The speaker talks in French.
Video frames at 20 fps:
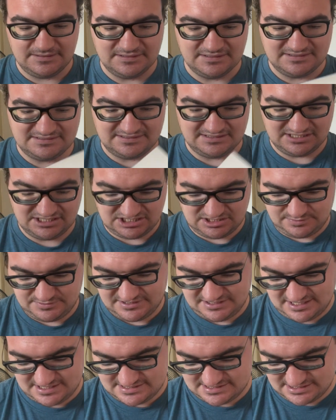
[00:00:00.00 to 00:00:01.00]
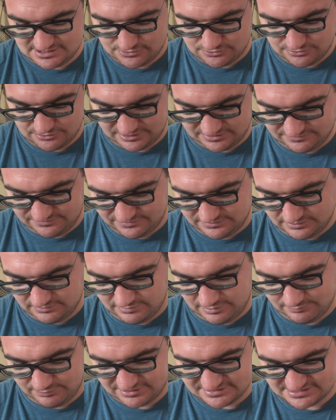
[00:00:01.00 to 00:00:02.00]
C'est déjà vite assez court, il fait
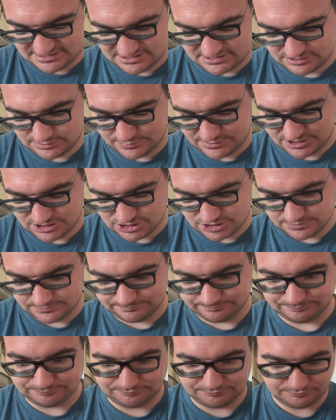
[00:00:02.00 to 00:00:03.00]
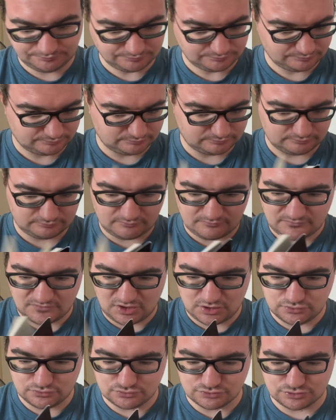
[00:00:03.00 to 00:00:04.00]
même pas 500 pages.
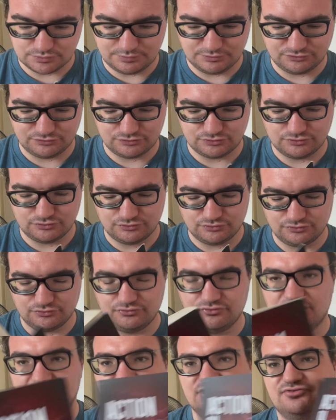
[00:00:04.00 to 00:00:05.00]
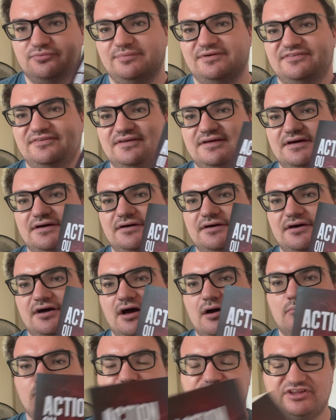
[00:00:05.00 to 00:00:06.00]
Donc je pense que voilà, je vais passer un,
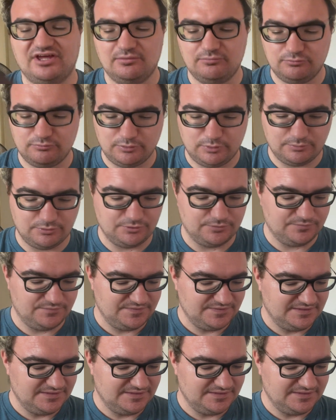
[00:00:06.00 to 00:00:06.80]
très bon moment.